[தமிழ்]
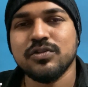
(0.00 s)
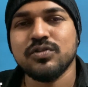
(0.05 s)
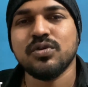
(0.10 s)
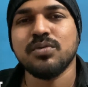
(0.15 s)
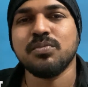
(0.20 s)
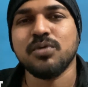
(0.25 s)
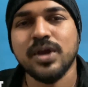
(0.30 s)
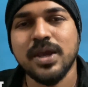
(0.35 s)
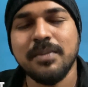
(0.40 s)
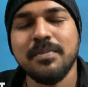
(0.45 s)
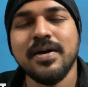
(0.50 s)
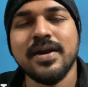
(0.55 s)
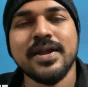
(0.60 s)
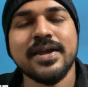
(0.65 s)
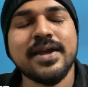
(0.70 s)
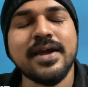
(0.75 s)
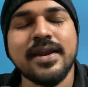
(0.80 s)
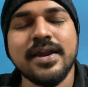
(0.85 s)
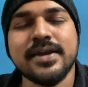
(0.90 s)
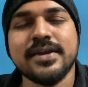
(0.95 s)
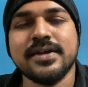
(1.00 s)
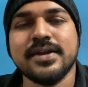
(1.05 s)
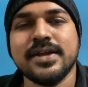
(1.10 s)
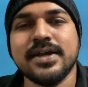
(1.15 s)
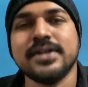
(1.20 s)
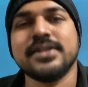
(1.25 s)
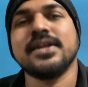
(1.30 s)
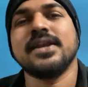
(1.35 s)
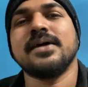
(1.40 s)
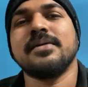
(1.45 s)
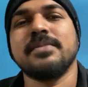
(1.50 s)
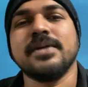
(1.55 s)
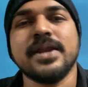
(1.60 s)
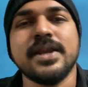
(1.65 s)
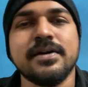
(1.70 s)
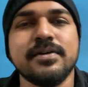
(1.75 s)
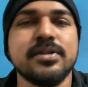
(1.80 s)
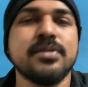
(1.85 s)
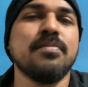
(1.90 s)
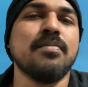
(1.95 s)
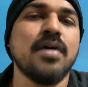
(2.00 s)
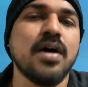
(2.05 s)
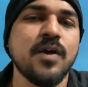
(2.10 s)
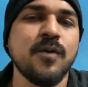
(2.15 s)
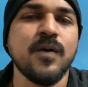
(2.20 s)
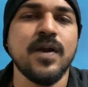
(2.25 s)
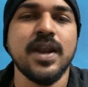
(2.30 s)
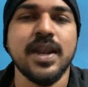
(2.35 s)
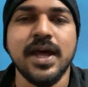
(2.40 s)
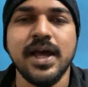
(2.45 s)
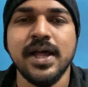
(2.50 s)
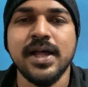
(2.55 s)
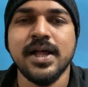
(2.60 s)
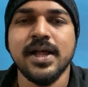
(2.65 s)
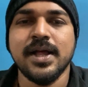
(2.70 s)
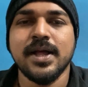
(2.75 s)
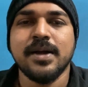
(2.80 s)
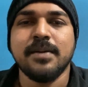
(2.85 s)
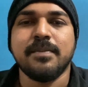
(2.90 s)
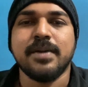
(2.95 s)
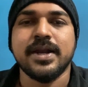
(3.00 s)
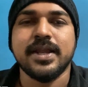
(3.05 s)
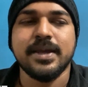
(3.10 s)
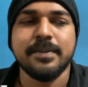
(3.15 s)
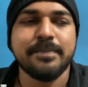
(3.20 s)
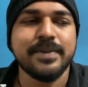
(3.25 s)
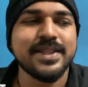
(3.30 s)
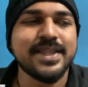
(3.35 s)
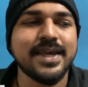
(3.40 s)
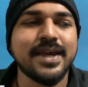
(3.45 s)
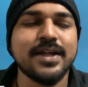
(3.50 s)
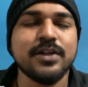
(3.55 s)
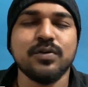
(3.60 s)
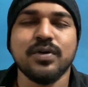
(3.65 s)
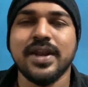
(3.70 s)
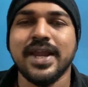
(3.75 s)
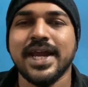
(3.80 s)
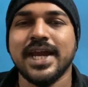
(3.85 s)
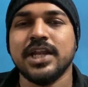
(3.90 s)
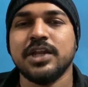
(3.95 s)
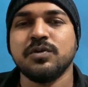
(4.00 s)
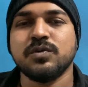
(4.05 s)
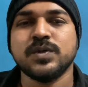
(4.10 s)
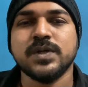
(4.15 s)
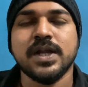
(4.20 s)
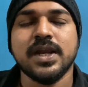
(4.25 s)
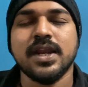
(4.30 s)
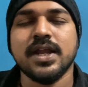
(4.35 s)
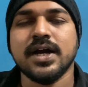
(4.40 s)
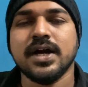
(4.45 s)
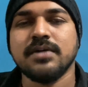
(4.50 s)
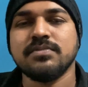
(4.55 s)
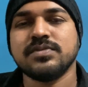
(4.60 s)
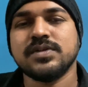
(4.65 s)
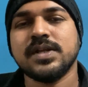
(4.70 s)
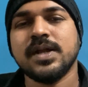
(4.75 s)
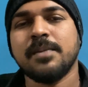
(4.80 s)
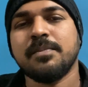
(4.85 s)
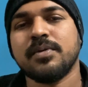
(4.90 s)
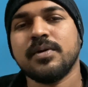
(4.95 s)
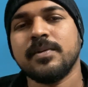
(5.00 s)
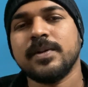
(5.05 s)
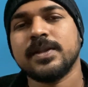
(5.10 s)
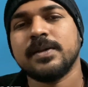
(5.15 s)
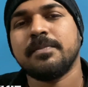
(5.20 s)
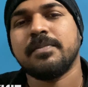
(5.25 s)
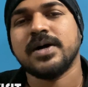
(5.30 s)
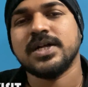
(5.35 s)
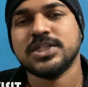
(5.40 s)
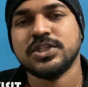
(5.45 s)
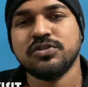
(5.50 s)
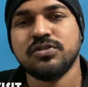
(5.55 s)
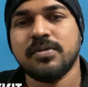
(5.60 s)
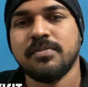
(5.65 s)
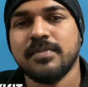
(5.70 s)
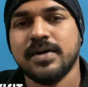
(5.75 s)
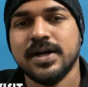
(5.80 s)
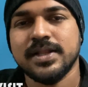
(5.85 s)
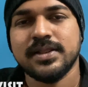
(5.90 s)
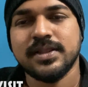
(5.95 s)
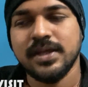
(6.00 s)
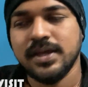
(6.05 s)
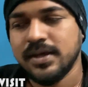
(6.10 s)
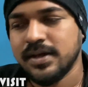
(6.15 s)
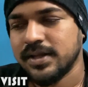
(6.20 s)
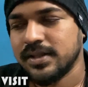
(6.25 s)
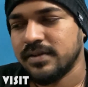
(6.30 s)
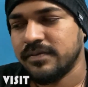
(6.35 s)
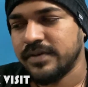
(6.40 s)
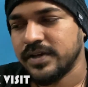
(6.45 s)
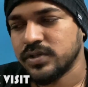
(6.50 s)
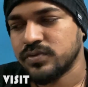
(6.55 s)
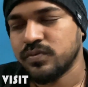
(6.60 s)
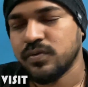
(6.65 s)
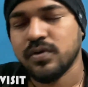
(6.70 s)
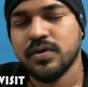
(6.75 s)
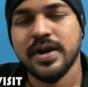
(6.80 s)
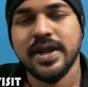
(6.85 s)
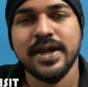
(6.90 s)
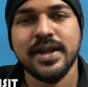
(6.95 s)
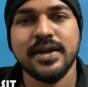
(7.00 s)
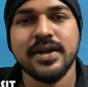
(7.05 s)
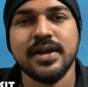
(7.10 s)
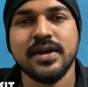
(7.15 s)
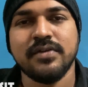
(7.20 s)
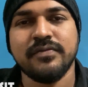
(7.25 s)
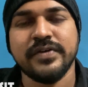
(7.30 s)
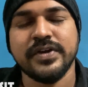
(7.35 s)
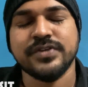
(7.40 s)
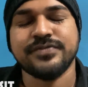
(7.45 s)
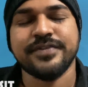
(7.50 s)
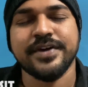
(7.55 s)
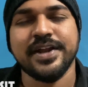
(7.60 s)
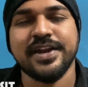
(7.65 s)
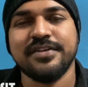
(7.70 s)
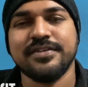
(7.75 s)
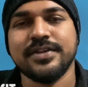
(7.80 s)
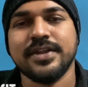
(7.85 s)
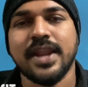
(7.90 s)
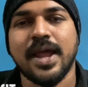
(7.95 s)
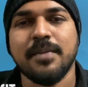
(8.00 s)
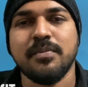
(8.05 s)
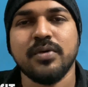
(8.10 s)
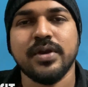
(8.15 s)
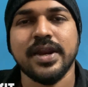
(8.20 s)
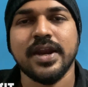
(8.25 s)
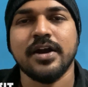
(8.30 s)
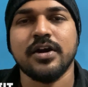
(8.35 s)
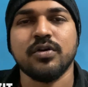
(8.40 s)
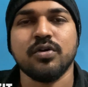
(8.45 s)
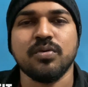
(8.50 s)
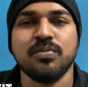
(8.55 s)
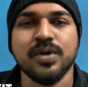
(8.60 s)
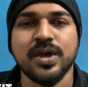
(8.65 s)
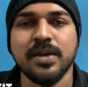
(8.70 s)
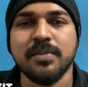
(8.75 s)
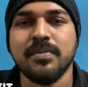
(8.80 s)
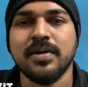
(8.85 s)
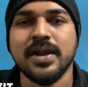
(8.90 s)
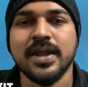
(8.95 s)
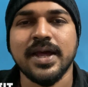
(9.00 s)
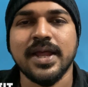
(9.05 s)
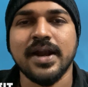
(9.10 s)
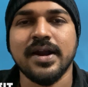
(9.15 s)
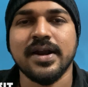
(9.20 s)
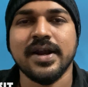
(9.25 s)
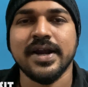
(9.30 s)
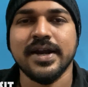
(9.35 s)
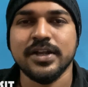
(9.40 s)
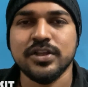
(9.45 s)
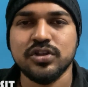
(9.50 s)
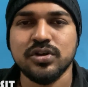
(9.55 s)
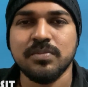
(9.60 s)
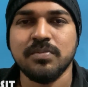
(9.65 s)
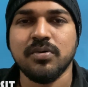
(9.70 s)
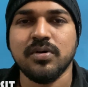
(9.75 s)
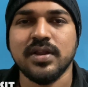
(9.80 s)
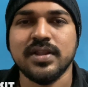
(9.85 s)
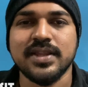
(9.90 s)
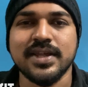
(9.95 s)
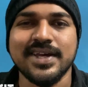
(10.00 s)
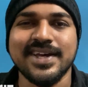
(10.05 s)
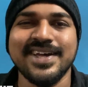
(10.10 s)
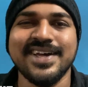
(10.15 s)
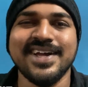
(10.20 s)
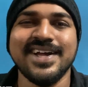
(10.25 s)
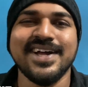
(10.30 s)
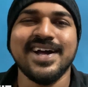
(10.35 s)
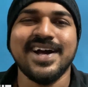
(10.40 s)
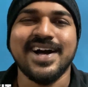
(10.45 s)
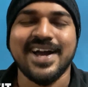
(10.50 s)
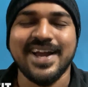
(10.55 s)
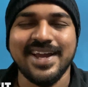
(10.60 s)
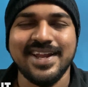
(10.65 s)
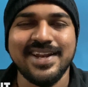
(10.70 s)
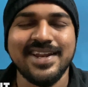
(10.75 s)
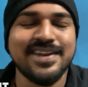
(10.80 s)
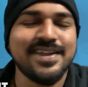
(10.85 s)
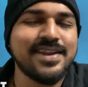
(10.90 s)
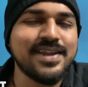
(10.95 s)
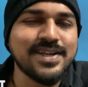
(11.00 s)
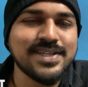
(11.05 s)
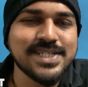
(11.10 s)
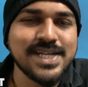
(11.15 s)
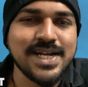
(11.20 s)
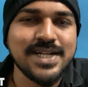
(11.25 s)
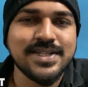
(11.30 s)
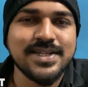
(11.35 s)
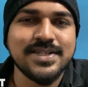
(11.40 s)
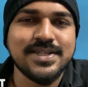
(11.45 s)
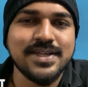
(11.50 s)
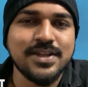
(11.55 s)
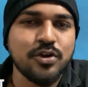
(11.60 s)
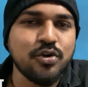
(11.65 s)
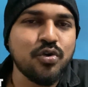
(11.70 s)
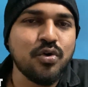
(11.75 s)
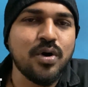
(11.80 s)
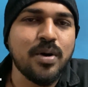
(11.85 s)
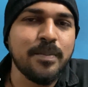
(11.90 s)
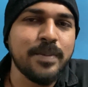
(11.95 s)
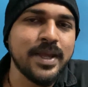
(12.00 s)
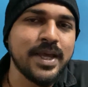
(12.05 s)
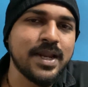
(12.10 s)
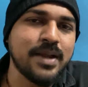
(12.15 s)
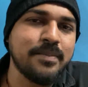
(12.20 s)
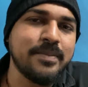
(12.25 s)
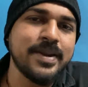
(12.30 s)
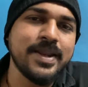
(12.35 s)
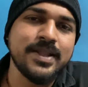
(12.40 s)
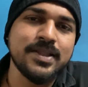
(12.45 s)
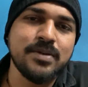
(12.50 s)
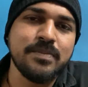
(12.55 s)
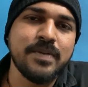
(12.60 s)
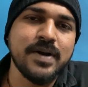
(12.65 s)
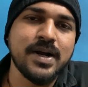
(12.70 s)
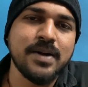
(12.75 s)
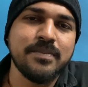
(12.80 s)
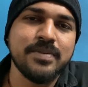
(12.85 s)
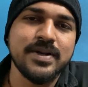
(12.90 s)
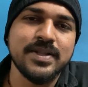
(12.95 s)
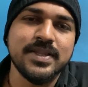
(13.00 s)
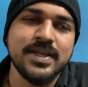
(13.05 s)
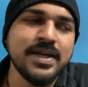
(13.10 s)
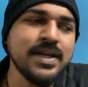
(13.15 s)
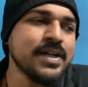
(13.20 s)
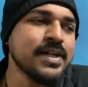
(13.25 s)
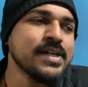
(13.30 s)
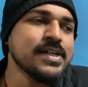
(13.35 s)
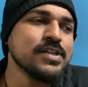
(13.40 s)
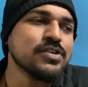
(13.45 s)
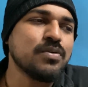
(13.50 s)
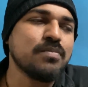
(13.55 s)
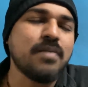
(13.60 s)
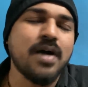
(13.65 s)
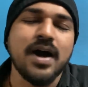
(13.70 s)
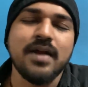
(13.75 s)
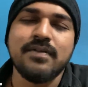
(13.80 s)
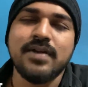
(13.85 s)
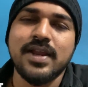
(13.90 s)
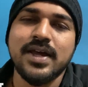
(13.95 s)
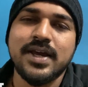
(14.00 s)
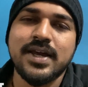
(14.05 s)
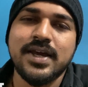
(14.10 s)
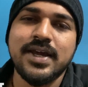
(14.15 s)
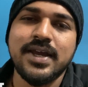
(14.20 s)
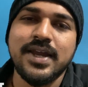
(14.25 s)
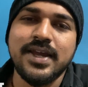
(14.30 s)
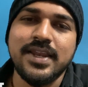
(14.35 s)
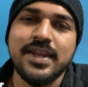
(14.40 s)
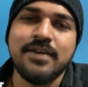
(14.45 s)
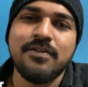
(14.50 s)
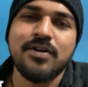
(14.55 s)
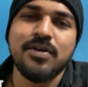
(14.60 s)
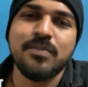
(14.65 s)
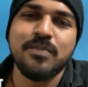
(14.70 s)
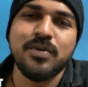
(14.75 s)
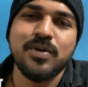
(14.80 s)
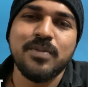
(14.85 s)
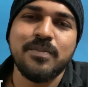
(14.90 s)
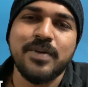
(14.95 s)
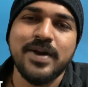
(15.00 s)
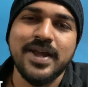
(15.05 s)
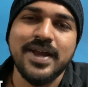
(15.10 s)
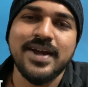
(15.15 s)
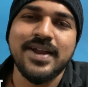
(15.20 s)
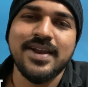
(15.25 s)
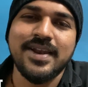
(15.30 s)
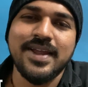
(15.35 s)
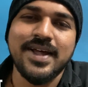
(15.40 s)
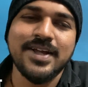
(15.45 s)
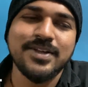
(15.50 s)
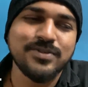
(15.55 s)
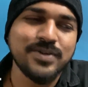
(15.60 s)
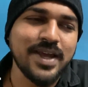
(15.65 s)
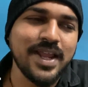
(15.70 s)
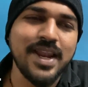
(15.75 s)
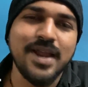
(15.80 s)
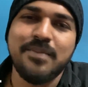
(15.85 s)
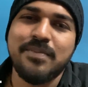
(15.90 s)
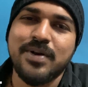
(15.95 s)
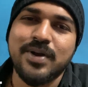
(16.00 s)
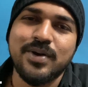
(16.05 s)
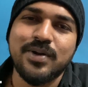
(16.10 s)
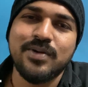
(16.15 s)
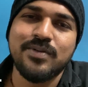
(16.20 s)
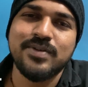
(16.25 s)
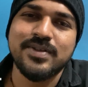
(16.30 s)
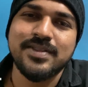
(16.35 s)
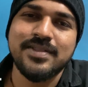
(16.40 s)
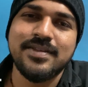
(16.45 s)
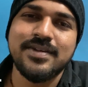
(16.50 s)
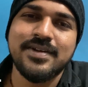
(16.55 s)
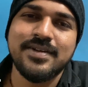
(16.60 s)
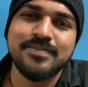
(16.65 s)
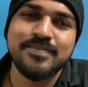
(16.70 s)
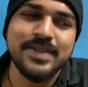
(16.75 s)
வந்து ஒரு முக்கியமான கேரக்டர் எதில் அப்படின்னா வந்து மாறுவல்ல பட் இப்போதைக்கு அது ஒரு நெகட்டிவ் ஷேடில் காமிச்சிட்டு அப்புறம் அதை பாசிட்டிவாக மாற்றி இந்த ஃபேஸ் ஃபோரோட எண்ட் அண்ட் ஃபேஸ் ஃபைவ்ல வந்து நேமோர் கேரக்டர் ஒரு முக்கியமான கேரக்டரை எடுத்துகிட்டு போகிறதுக்கு ஹைலி நிறைய சான்சஸ் இருக்கும் அப்படிங்கிற மாதிரி எதிர்பார்க்கப்படுது ஸோ மார்வலுக்கு இனி வரும் போகிற படங்களில் ஸோ எல்லா படங்களும் வந்து